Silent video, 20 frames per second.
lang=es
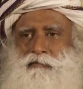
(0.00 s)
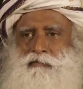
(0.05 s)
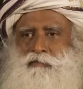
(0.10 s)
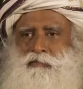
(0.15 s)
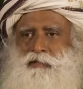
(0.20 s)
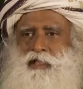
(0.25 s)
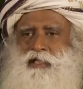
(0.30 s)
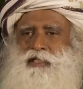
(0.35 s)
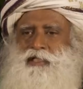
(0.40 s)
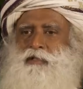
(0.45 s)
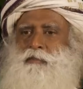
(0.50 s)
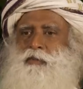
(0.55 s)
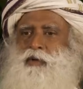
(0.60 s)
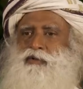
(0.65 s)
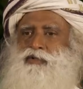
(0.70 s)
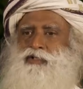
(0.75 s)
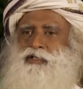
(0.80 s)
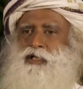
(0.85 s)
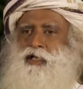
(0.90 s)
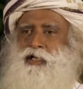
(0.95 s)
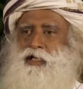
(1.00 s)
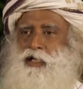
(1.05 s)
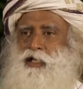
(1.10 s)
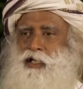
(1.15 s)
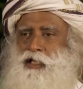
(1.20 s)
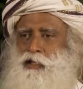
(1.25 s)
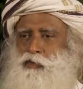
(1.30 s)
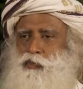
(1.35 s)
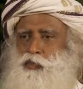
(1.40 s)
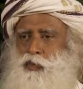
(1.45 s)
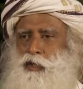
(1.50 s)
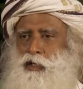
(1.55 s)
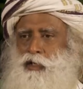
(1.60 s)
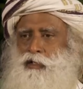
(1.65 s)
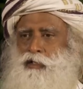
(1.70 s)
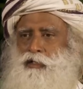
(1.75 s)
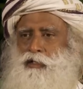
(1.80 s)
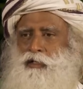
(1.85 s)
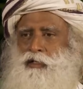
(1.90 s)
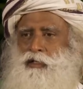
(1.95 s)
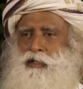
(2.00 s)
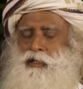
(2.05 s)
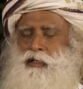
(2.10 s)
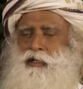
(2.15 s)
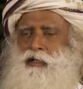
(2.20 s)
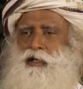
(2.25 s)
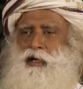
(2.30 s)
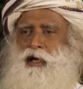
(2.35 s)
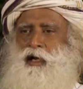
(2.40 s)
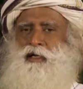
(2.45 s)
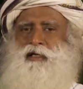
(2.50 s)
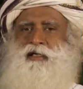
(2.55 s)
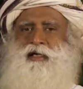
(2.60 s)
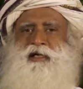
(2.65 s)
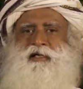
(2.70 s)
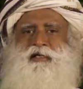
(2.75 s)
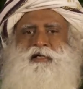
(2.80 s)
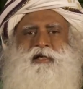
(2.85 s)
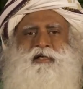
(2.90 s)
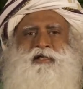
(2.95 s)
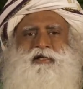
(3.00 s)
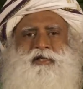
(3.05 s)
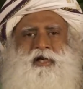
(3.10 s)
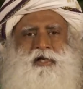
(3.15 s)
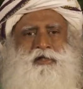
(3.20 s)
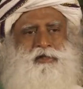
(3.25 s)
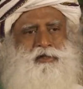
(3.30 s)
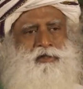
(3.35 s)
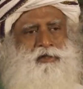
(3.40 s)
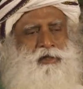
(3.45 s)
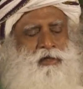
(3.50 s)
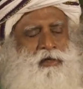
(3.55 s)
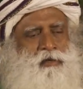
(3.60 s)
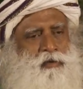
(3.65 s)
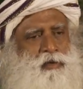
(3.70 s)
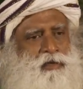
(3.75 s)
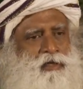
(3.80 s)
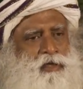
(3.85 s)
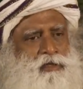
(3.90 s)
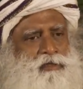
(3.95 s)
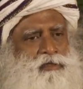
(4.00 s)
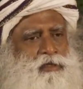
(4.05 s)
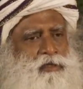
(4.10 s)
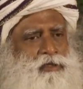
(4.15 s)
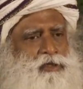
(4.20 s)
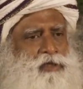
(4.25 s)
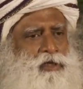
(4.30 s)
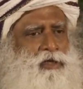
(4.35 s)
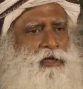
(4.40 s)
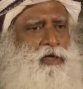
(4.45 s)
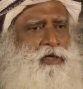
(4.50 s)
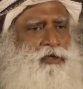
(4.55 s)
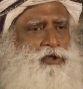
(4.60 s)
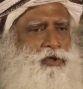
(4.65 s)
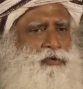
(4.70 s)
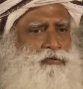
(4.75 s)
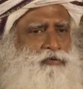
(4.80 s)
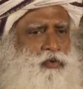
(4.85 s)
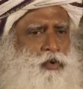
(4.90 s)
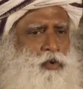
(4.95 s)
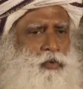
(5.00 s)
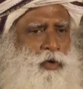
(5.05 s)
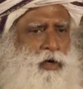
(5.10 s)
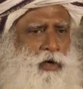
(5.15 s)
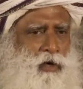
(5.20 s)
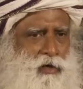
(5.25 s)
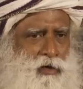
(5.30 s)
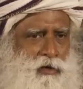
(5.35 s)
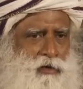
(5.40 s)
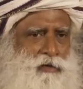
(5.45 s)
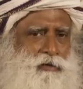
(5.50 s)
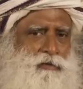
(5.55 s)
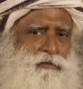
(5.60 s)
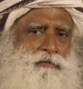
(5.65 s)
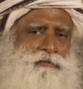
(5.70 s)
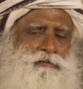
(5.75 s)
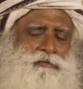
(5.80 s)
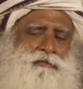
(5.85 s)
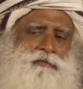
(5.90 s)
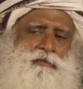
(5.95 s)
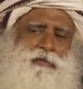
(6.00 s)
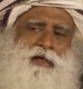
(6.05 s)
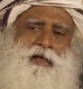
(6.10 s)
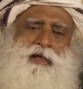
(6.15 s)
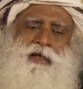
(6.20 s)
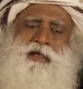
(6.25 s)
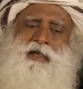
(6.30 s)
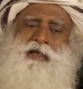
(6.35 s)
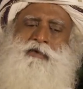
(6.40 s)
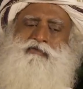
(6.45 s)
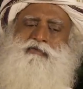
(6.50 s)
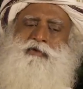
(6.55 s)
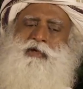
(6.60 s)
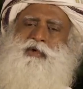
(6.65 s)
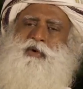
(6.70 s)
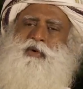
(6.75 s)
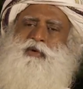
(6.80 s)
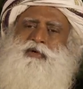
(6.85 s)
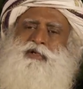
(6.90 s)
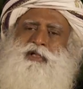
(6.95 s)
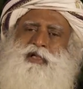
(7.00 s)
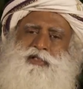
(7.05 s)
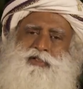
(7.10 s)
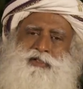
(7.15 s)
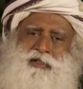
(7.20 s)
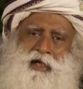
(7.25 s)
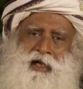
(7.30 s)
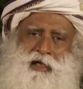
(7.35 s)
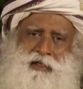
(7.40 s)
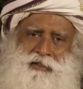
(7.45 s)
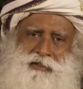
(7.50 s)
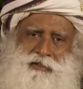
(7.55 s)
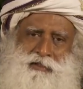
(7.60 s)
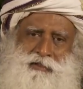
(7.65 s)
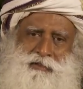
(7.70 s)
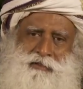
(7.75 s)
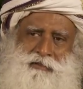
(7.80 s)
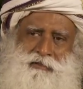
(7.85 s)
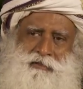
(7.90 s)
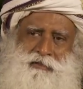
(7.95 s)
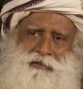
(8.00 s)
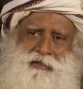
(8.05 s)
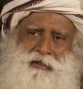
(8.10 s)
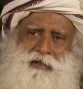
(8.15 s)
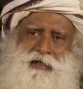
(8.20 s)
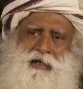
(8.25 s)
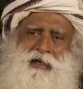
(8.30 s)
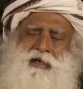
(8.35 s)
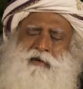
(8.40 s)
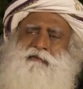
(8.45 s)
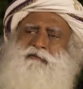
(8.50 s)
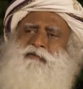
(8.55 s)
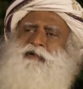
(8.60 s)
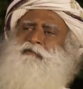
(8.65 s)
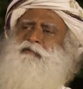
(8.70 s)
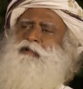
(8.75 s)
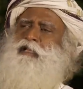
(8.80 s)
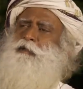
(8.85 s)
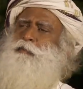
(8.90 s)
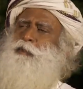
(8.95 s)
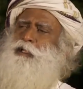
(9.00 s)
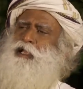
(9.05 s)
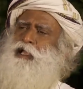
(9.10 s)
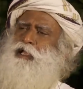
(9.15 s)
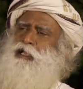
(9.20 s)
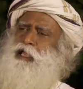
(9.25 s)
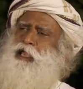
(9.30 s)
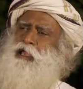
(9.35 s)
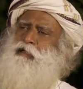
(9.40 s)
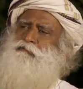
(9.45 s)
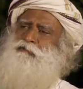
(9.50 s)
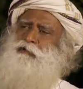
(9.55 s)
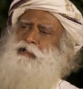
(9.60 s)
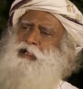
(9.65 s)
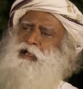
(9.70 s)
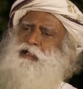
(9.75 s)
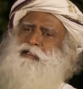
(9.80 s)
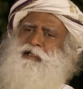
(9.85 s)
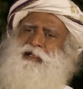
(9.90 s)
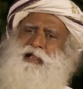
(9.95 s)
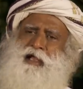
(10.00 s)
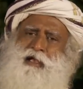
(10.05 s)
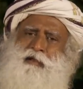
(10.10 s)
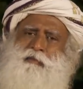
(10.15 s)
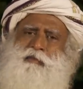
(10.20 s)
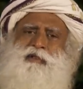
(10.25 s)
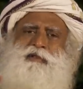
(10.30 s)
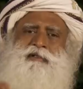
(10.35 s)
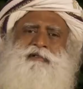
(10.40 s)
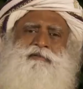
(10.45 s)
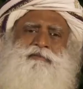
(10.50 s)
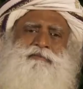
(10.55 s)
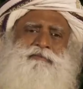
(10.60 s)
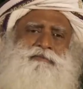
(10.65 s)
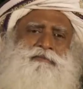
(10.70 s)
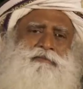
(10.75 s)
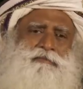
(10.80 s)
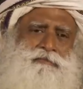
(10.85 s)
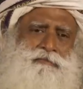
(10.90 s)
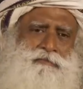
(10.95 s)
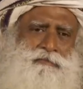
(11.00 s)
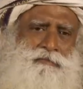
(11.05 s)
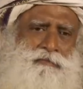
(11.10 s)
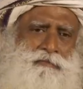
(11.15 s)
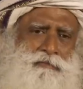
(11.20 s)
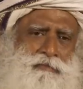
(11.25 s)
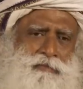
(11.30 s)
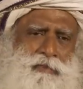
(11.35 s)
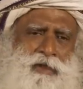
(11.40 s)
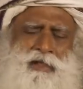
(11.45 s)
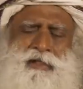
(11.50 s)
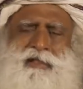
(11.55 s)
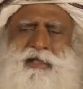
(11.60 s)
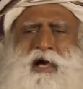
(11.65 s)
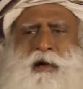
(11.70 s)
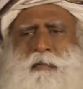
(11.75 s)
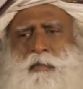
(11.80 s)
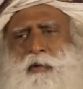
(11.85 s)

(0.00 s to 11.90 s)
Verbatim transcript: se trata de volverse hacia adentro, y ponerse en contacto con la naturaleza esencial de quienes somos. Si no tocamos eso, seremos como cualquier otro animal. Esto sucedió